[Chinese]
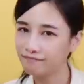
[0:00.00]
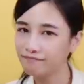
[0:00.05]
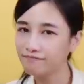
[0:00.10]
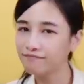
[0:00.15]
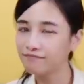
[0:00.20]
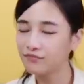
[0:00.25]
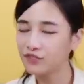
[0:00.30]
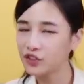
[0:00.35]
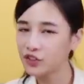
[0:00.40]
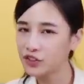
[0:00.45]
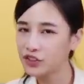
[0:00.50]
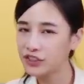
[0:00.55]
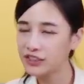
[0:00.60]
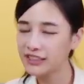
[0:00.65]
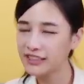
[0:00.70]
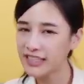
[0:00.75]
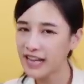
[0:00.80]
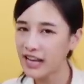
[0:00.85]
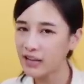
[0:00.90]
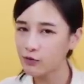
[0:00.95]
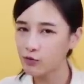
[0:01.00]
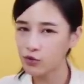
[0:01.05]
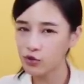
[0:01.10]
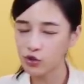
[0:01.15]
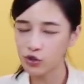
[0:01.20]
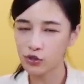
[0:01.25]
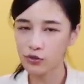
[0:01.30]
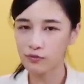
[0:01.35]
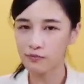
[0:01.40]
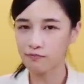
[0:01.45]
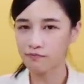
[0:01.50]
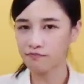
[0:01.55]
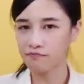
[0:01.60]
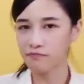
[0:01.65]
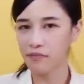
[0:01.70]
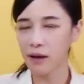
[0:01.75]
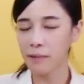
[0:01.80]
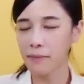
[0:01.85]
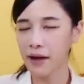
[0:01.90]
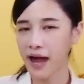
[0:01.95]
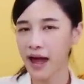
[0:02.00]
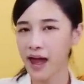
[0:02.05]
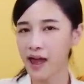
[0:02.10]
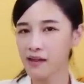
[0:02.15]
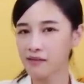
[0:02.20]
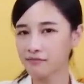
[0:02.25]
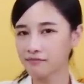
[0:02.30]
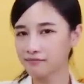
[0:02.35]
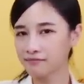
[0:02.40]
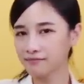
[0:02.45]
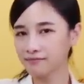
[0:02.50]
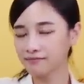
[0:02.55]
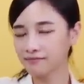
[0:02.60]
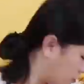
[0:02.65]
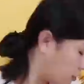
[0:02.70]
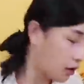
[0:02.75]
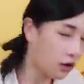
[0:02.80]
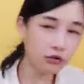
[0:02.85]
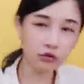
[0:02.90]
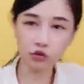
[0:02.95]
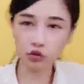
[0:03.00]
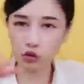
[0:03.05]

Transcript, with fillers: 嗯，就是这样子，拜拜。哦，